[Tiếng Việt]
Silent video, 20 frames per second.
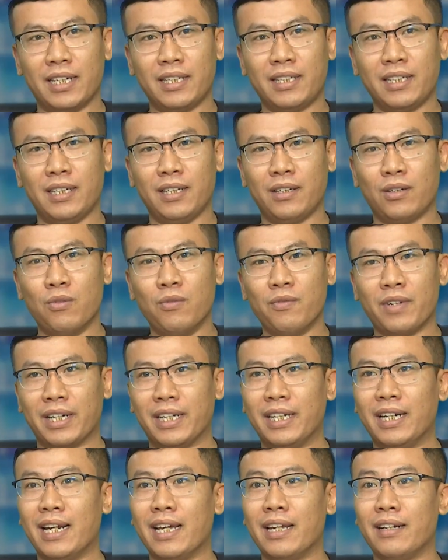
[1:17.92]
ấy thì cũng phải
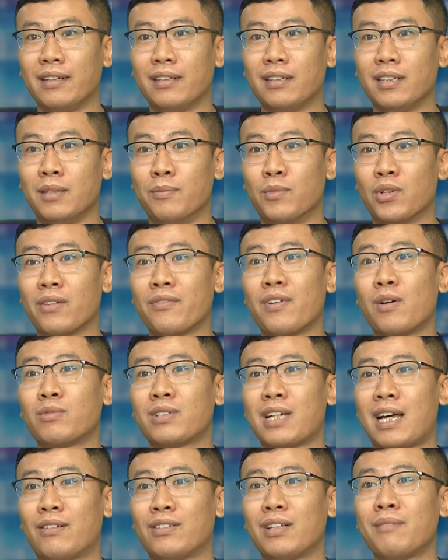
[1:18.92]
đi lên từ một cái phong
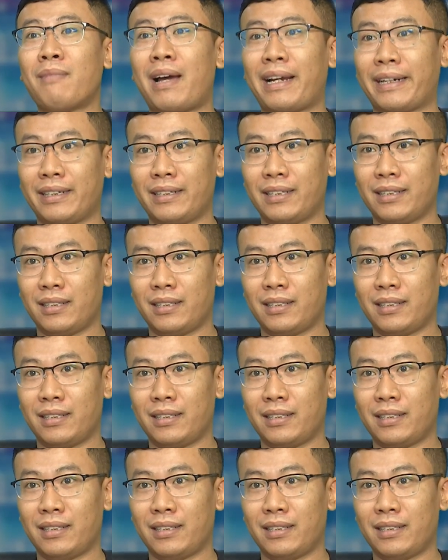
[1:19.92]
trào rất mạnh